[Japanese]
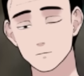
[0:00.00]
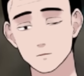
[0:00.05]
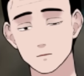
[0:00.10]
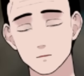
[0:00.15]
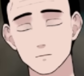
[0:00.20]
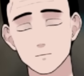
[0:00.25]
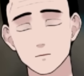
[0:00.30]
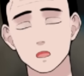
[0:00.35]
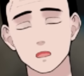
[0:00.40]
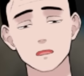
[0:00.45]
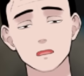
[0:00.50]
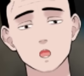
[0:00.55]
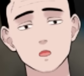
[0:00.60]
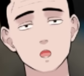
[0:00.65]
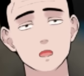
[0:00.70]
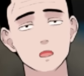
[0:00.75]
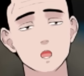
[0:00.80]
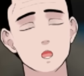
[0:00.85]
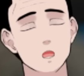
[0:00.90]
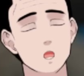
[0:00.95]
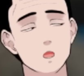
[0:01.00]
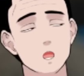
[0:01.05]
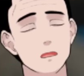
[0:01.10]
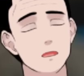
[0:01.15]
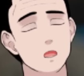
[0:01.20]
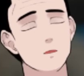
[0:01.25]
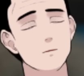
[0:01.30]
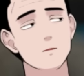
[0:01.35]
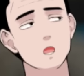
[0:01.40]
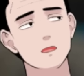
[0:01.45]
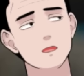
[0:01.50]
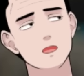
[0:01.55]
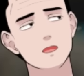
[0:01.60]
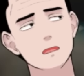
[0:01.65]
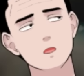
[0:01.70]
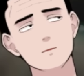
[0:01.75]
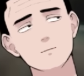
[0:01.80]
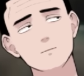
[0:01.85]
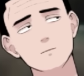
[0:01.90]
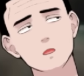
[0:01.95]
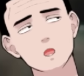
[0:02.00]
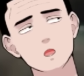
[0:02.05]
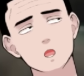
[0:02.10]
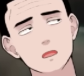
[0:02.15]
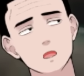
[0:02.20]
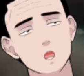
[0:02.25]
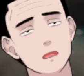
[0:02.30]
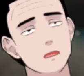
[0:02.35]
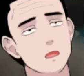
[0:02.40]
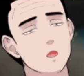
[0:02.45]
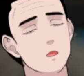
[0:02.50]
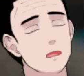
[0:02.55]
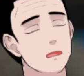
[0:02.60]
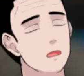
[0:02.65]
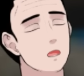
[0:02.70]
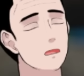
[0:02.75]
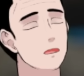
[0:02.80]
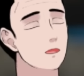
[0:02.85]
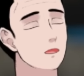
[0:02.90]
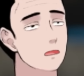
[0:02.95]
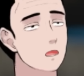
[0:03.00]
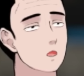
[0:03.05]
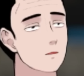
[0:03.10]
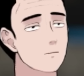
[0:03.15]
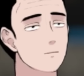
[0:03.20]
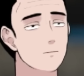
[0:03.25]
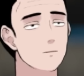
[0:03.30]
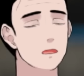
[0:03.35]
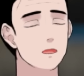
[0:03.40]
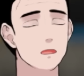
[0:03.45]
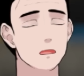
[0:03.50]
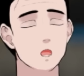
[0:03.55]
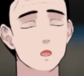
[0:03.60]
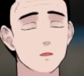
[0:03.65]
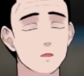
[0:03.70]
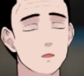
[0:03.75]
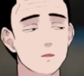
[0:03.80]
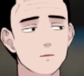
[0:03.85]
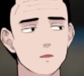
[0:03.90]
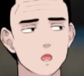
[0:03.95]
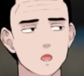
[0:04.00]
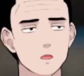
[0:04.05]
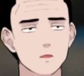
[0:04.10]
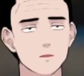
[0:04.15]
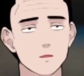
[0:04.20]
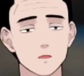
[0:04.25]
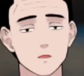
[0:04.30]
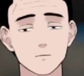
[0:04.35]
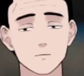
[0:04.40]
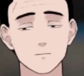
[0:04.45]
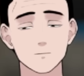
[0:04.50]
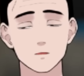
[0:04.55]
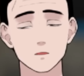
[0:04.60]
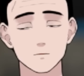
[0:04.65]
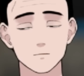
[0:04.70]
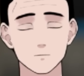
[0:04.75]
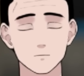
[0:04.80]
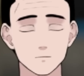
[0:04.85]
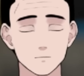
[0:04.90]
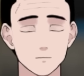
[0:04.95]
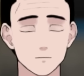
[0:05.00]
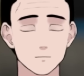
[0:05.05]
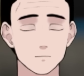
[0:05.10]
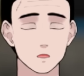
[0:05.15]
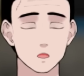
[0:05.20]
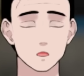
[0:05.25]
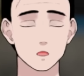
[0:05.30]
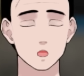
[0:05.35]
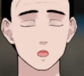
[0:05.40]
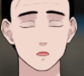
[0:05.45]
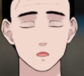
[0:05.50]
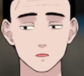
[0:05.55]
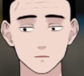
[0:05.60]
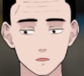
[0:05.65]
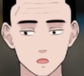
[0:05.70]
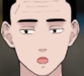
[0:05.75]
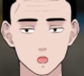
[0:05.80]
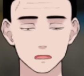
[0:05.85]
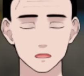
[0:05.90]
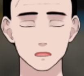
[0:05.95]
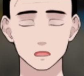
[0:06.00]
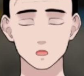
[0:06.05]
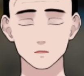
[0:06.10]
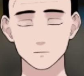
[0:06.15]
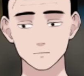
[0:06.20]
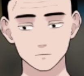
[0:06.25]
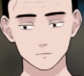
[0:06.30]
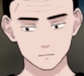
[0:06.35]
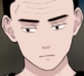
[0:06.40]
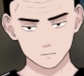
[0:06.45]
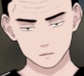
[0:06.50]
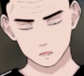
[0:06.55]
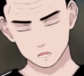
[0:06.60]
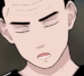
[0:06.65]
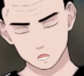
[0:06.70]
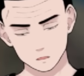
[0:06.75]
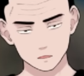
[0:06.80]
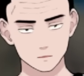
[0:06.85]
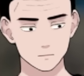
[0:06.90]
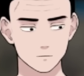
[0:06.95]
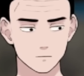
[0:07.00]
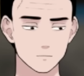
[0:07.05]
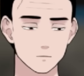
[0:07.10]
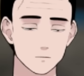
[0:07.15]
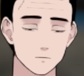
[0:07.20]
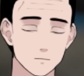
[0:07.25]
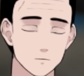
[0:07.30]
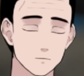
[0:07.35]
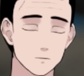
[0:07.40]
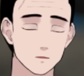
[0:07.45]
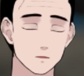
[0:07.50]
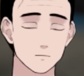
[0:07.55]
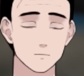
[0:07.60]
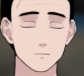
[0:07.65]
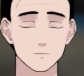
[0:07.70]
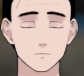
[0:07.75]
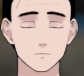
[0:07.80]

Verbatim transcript: ただ言ってもよくあるのが、女性の犯罪で、まあ多いのはその、自分の子供を殺める、殺すっていう。